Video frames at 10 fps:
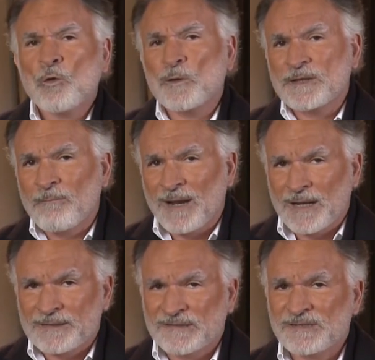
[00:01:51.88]

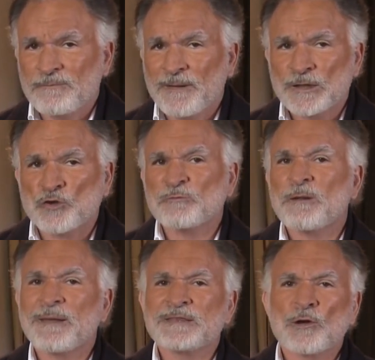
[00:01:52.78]
Guatemala recibe el
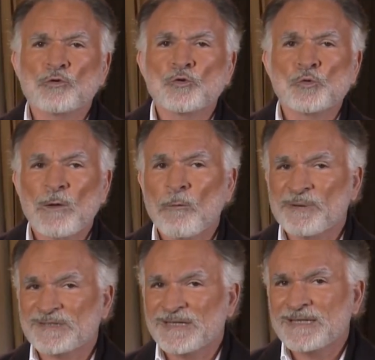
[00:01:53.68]
2020 con un nuevo
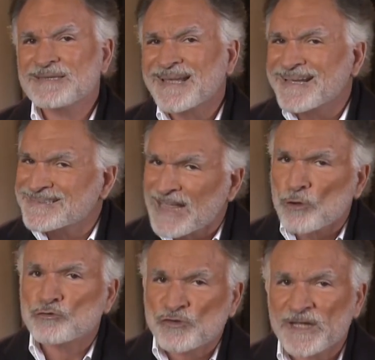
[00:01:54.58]
presidente que está
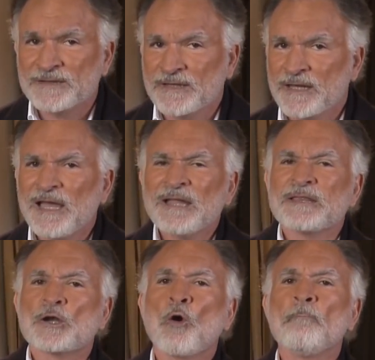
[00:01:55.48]
consciente
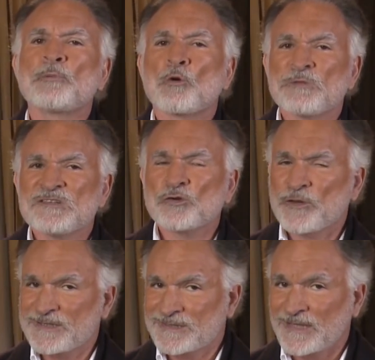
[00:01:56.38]
del compromiso
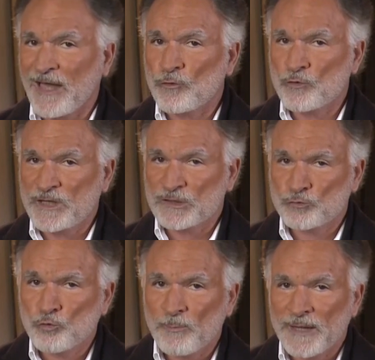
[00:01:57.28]
de Estado que
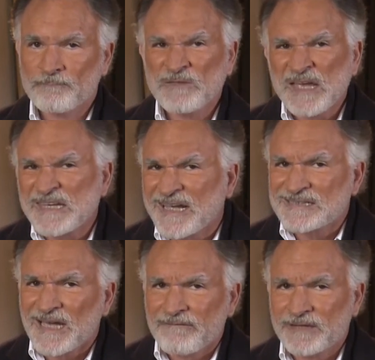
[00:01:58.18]
asume y que
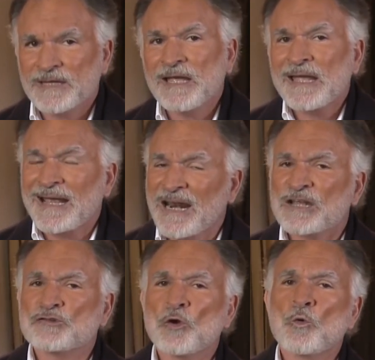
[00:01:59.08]
sabe que la
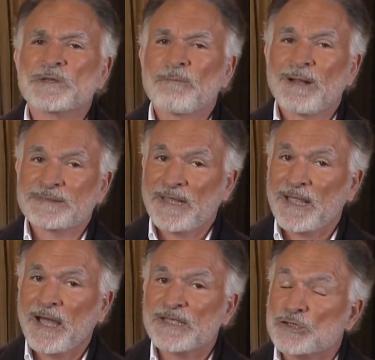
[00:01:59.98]
nación
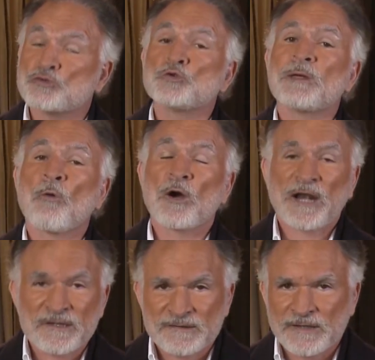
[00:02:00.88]
guatemalteca y su
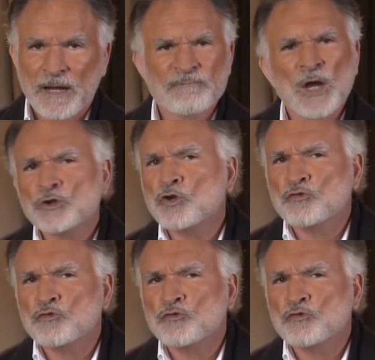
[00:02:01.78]
democracia no